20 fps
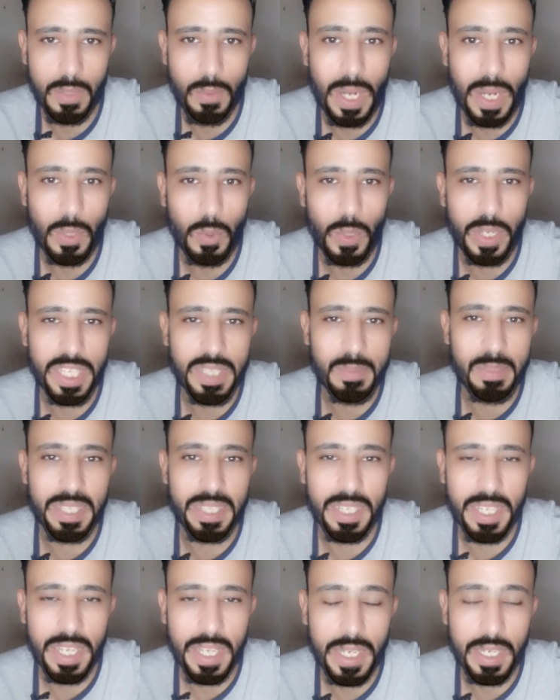وعنده كاريزما
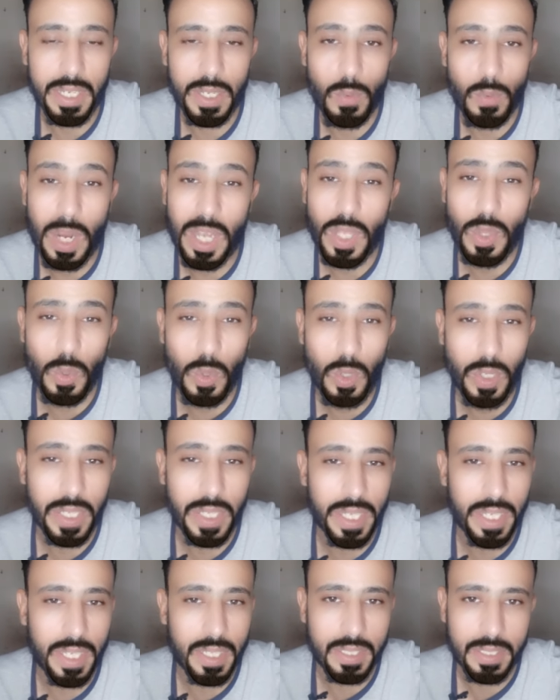الاهلي وعنده روح
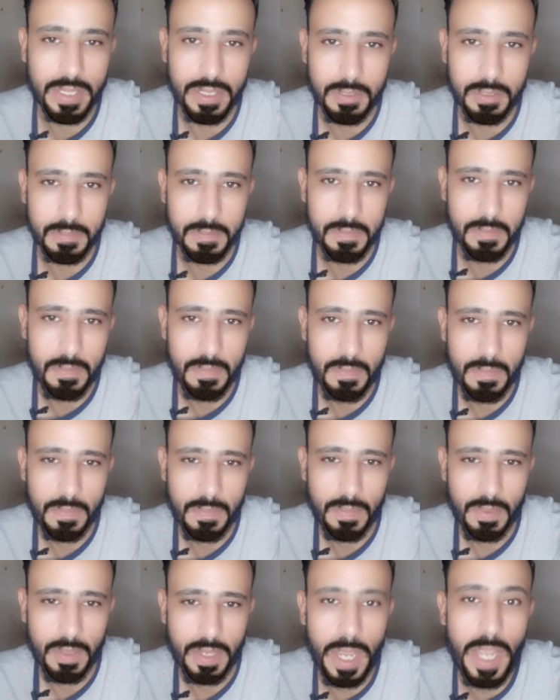الاهلي
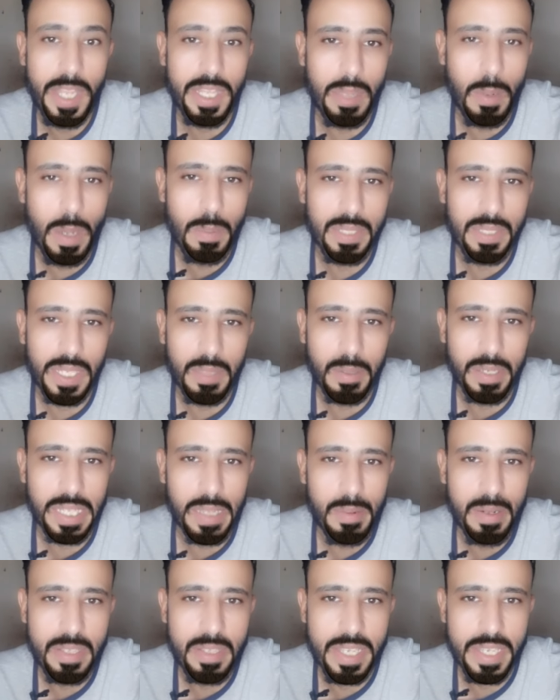انت بقى من ساعه ما جيت
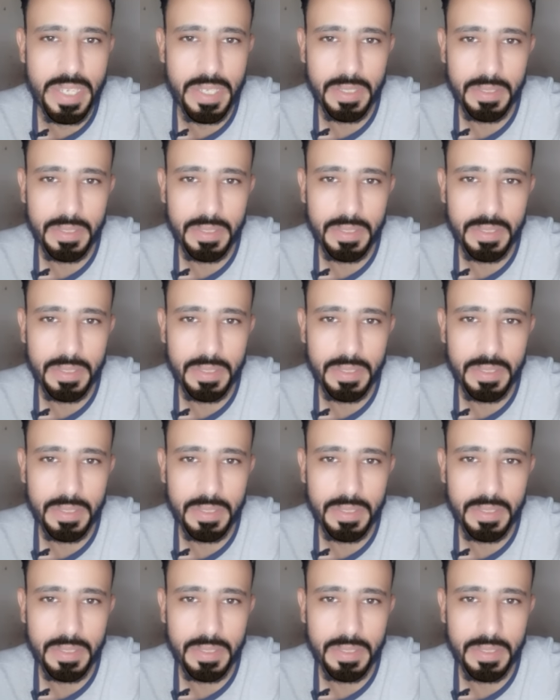عملت ايه